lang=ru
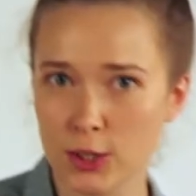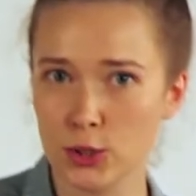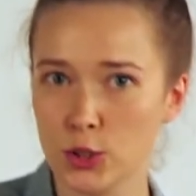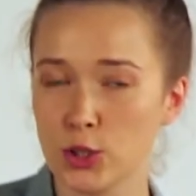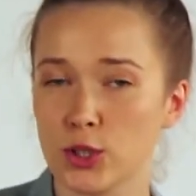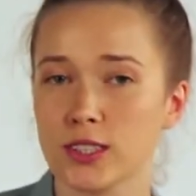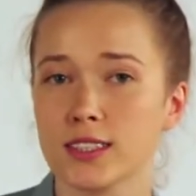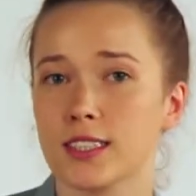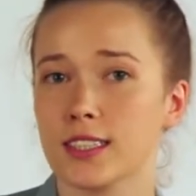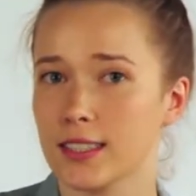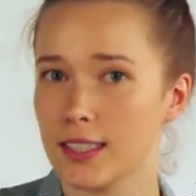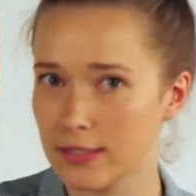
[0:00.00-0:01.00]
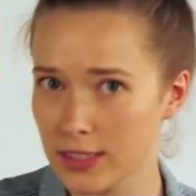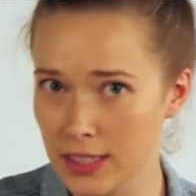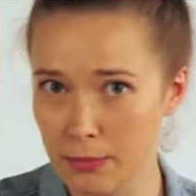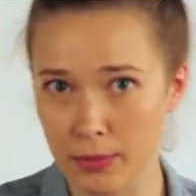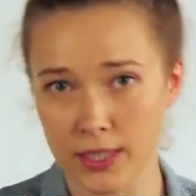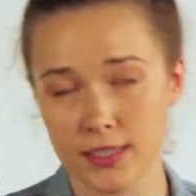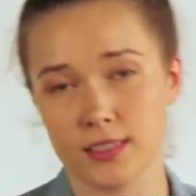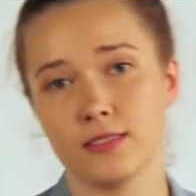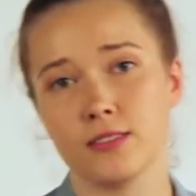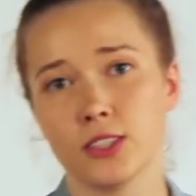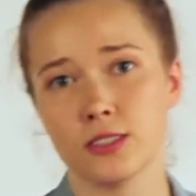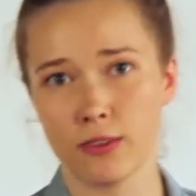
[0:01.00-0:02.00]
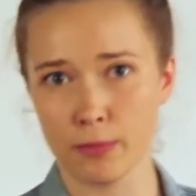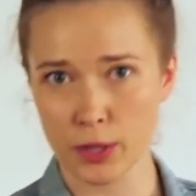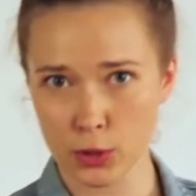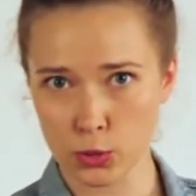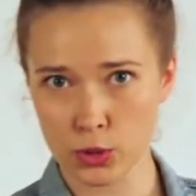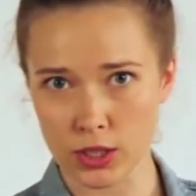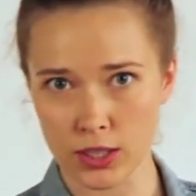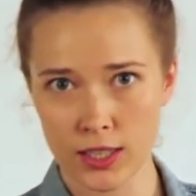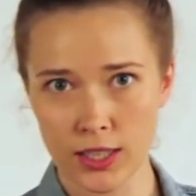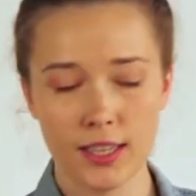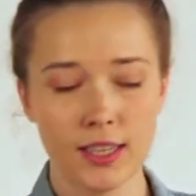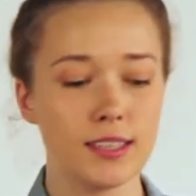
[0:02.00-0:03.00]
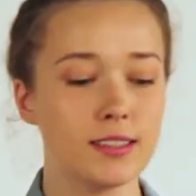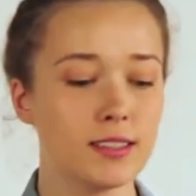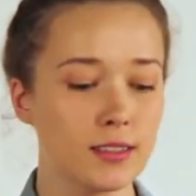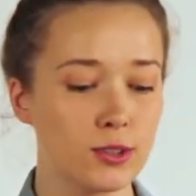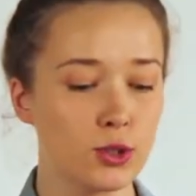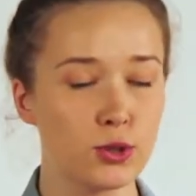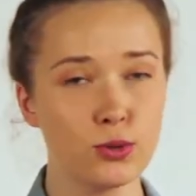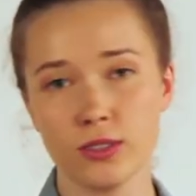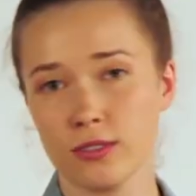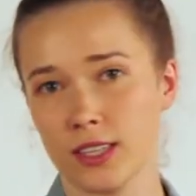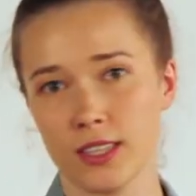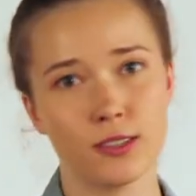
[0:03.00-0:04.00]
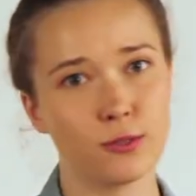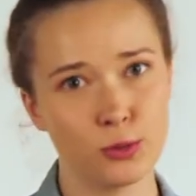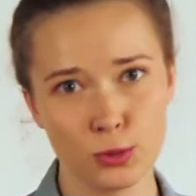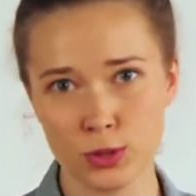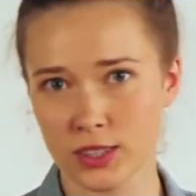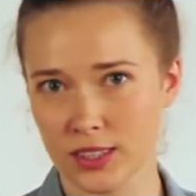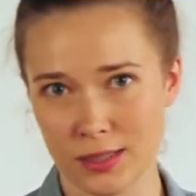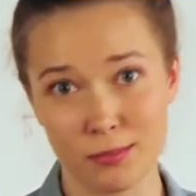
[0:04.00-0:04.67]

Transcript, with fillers: то, что она сохраняет все полезные вещества в продуктах и делает еду невероятно вкусной и